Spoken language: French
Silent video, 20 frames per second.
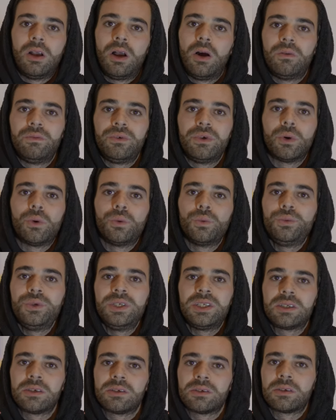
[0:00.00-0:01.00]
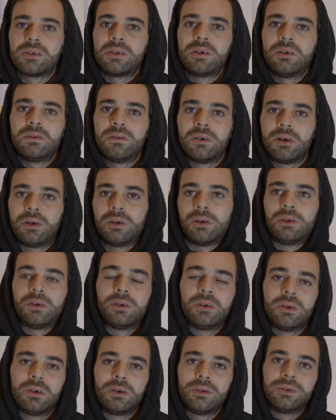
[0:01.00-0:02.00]
environ 800 œuvres
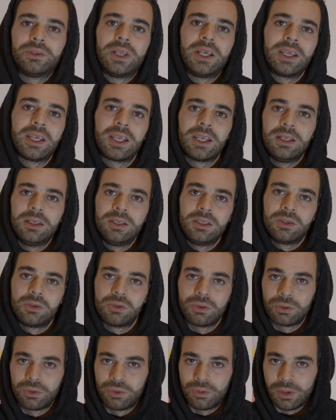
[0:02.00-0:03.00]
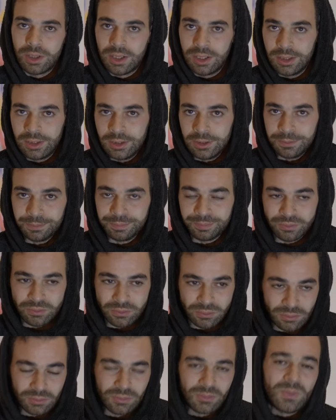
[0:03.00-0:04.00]
en, acrylique sur toile.
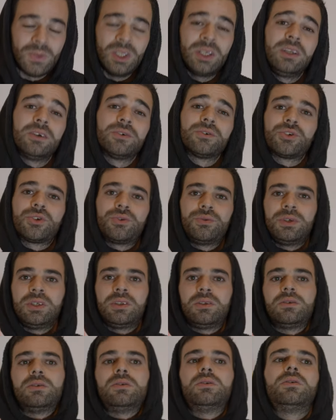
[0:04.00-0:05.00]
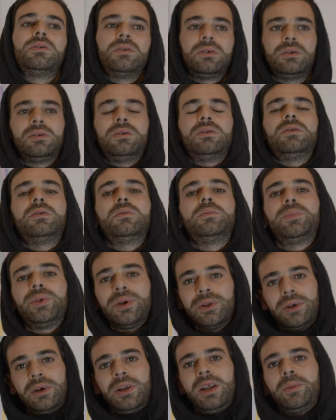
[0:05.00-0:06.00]
Et ensuite,
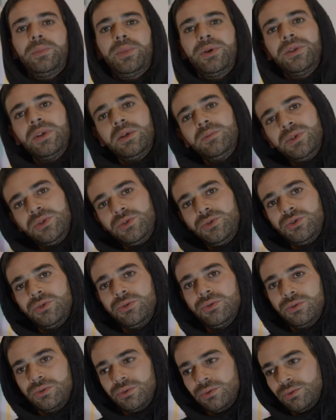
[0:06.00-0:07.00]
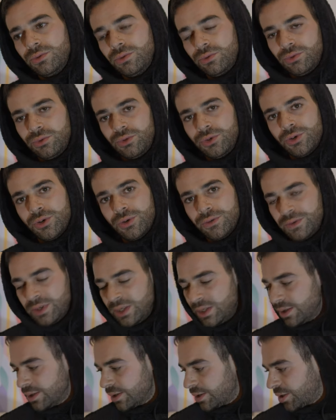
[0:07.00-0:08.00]
pendant la pandémie du,
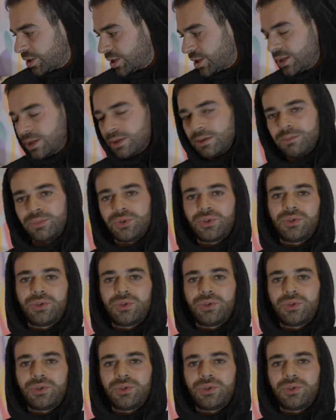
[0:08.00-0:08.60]
Covid, je me